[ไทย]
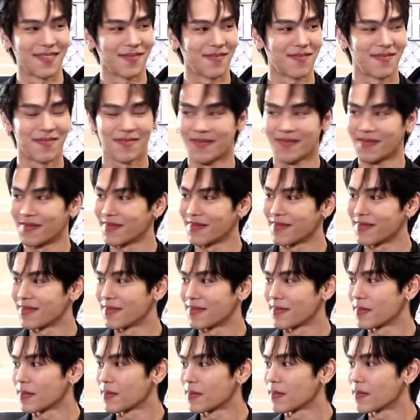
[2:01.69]
แต่คนก็เลย
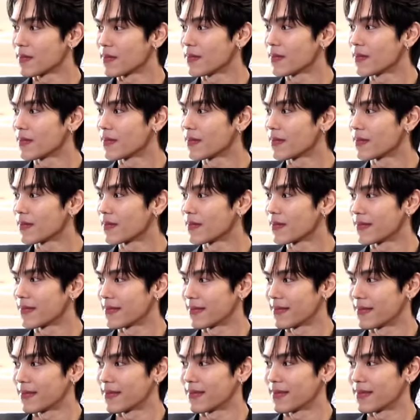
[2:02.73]
ลุ้นว่าหลังจากนี้จะ
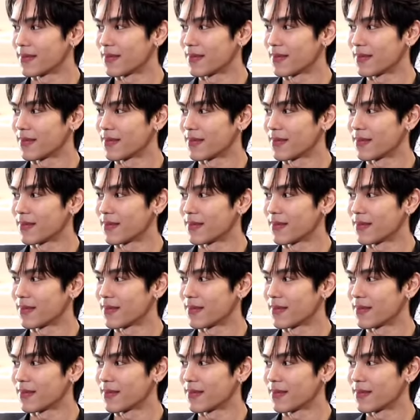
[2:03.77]
มีผู้หญิง